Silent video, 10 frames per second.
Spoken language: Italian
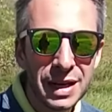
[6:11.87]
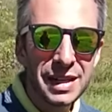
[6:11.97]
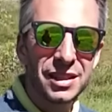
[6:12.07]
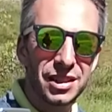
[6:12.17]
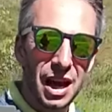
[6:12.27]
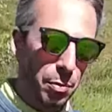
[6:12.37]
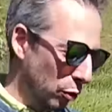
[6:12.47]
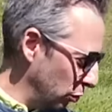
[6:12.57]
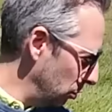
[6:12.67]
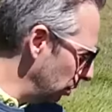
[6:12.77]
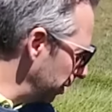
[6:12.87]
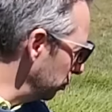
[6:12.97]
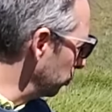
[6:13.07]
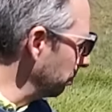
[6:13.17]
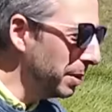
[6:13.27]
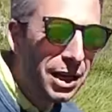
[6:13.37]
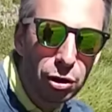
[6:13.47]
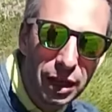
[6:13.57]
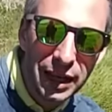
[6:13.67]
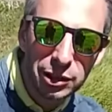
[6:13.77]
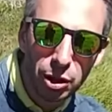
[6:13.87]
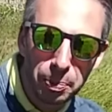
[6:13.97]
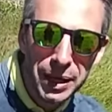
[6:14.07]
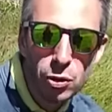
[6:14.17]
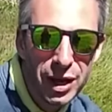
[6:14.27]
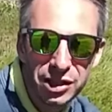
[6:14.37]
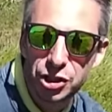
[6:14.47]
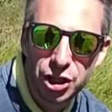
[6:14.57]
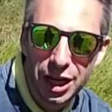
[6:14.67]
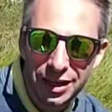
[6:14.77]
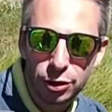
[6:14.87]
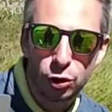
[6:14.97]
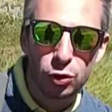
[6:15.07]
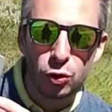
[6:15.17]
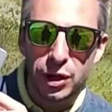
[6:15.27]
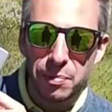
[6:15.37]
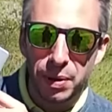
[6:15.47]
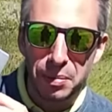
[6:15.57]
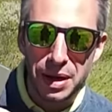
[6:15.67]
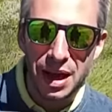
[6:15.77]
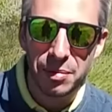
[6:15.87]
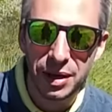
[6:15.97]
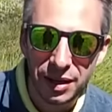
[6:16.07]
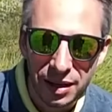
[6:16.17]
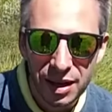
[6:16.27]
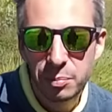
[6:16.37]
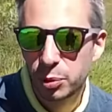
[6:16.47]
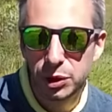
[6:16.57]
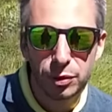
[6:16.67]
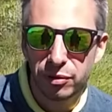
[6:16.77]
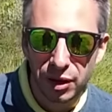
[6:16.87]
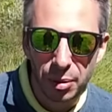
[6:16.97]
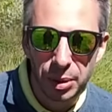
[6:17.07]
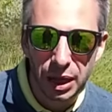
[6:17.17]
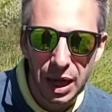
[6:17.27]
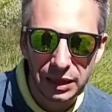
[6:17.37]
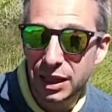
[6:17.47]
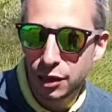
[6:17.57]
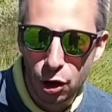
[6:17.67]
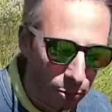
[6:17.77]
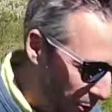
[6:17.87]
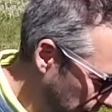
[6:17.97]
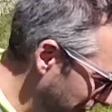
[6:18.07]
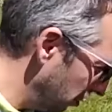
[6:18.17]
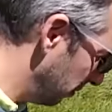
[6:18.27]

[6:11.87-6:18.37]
Siamo in un micro laghetto alpino, è gelido, lui è impermeabile, potevo non fare la pirlata, no non potevo,